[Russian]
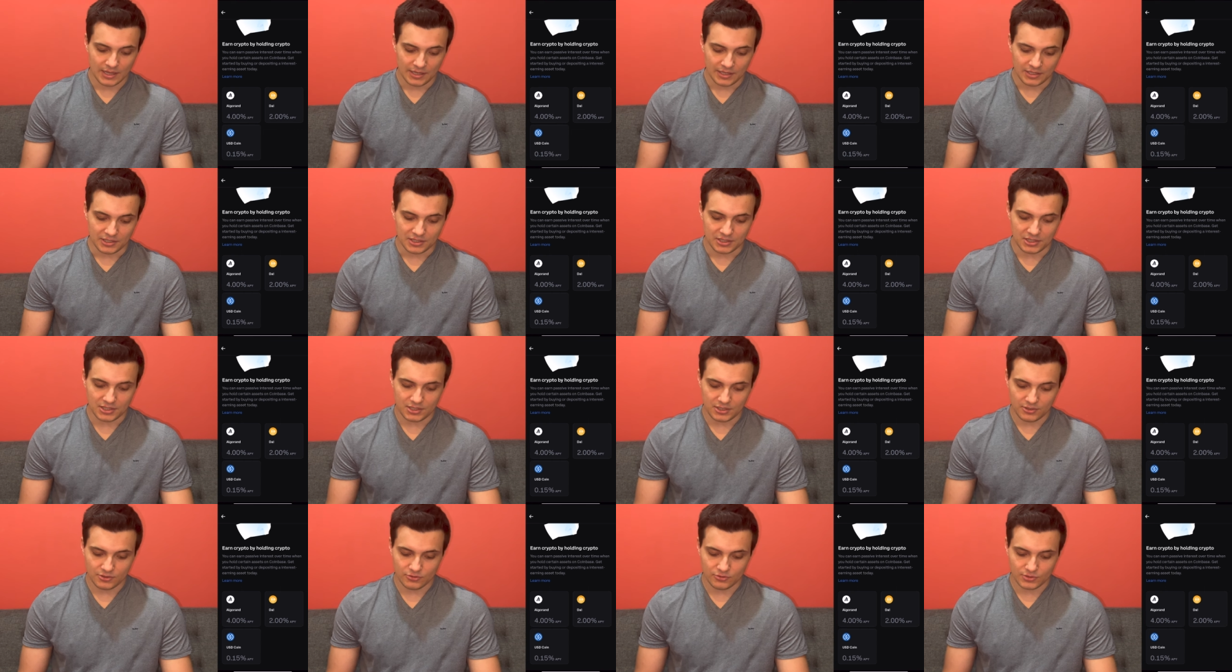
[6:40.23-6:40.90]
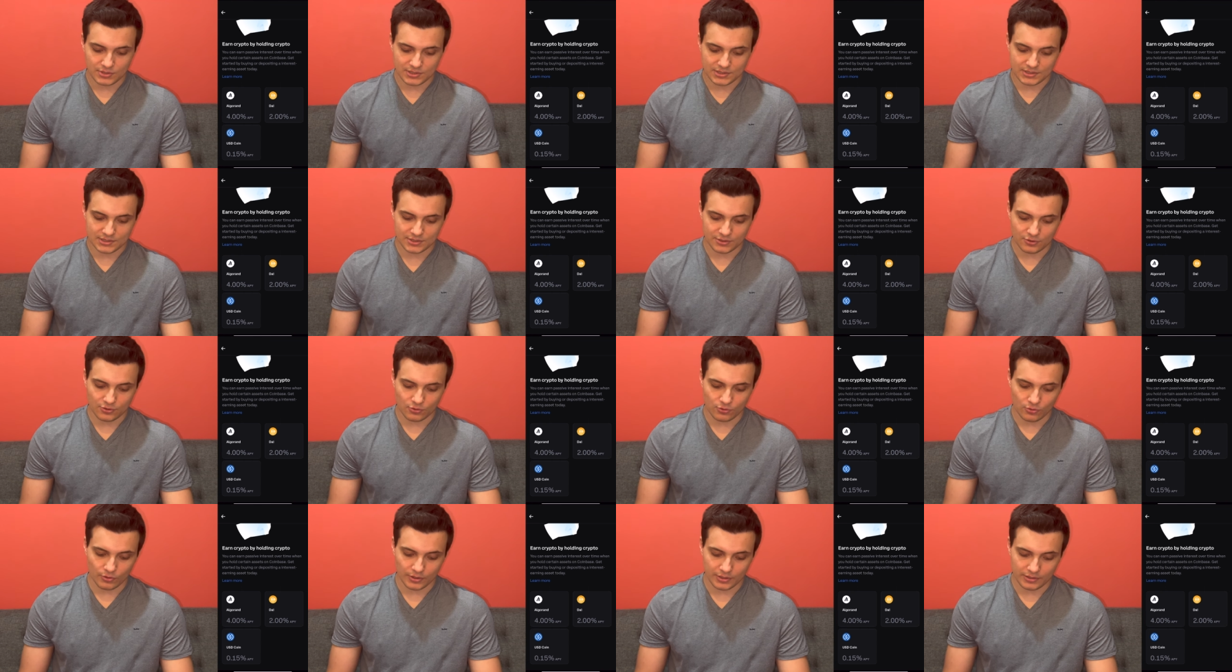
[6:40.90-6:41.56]
и USD
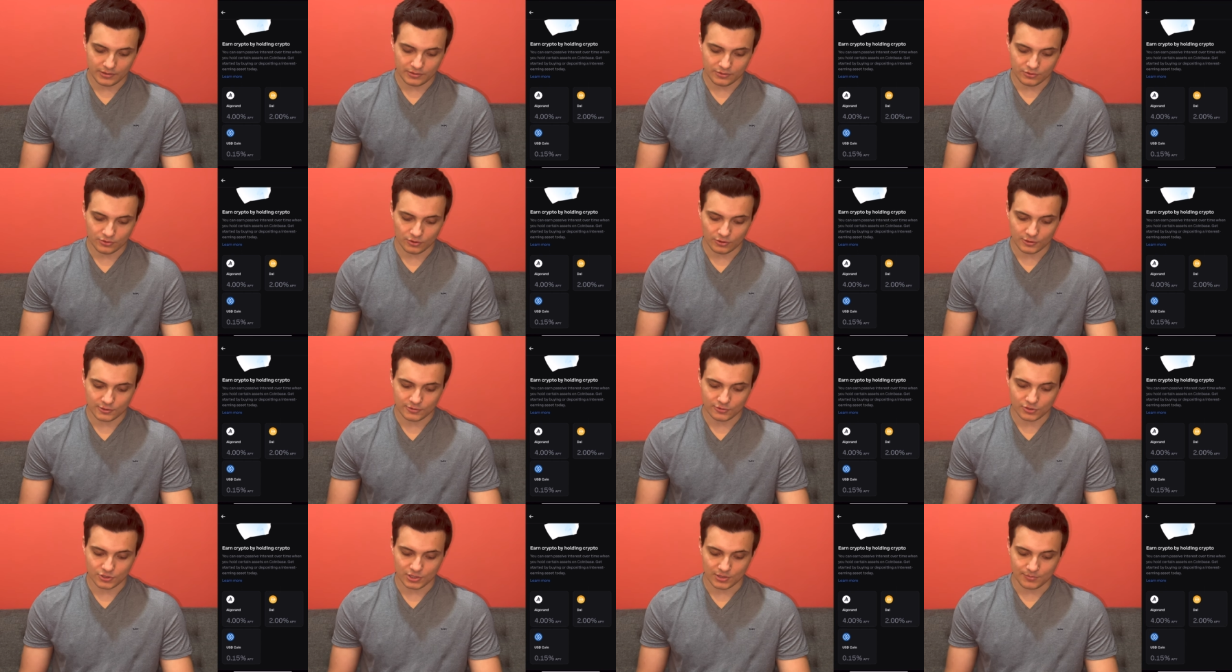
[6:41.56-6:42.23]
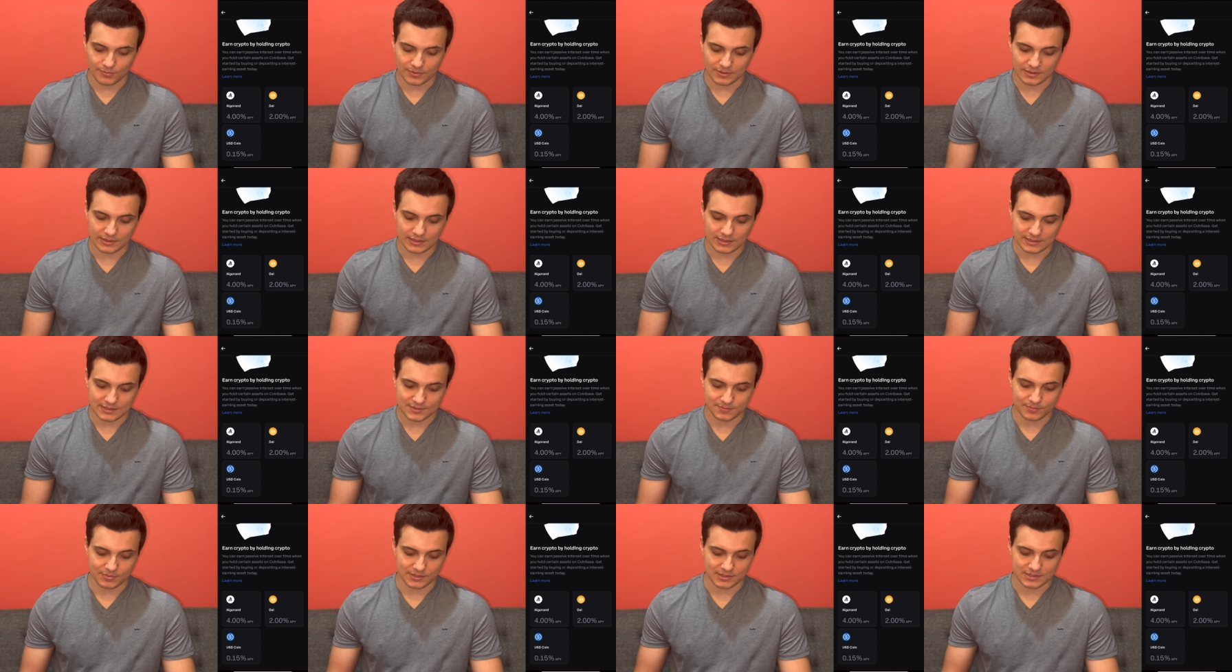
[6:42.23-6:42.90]
Coin
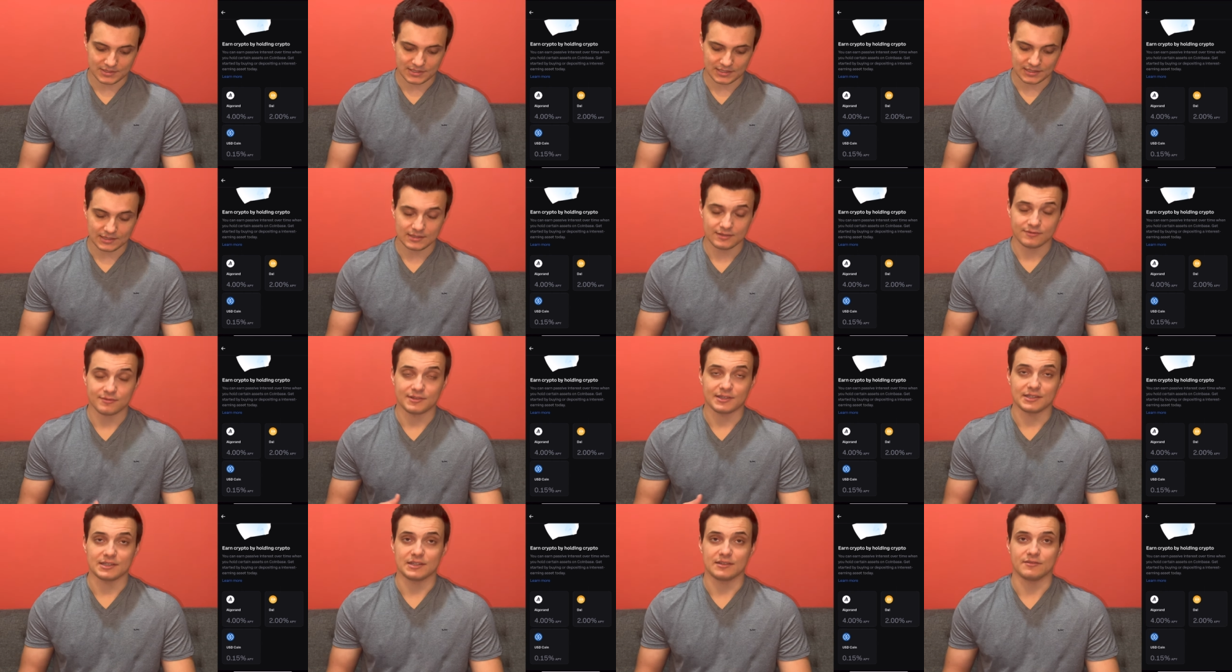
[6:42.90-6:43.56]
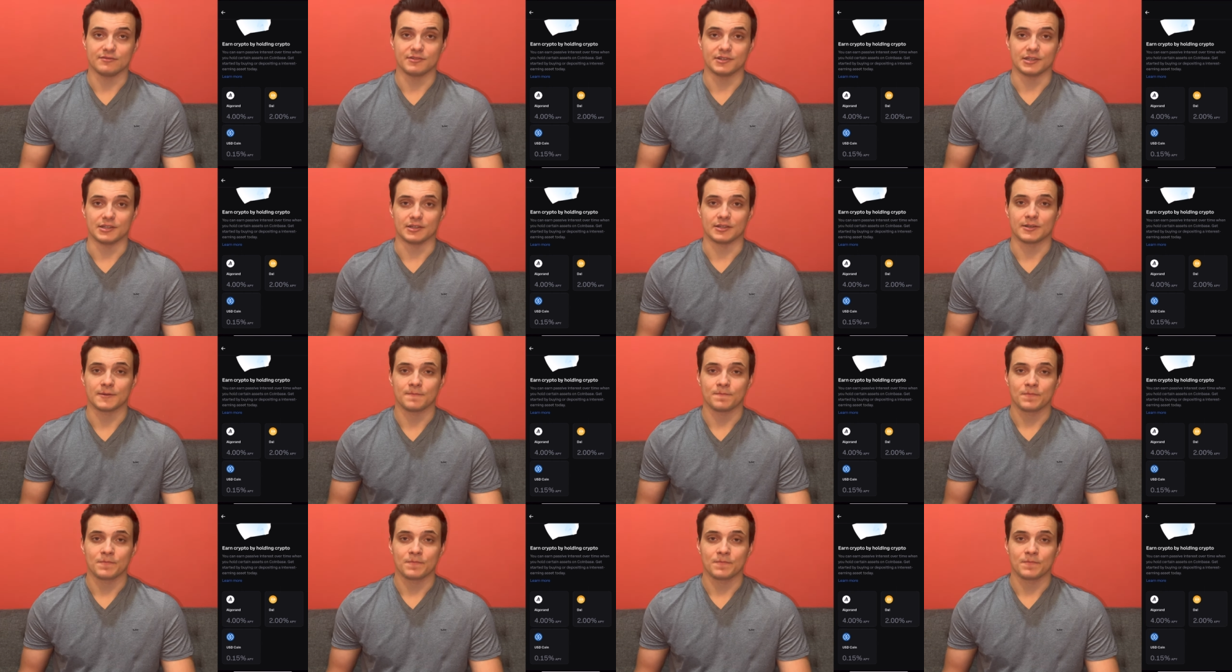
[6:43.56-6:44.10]
0.15% годовых.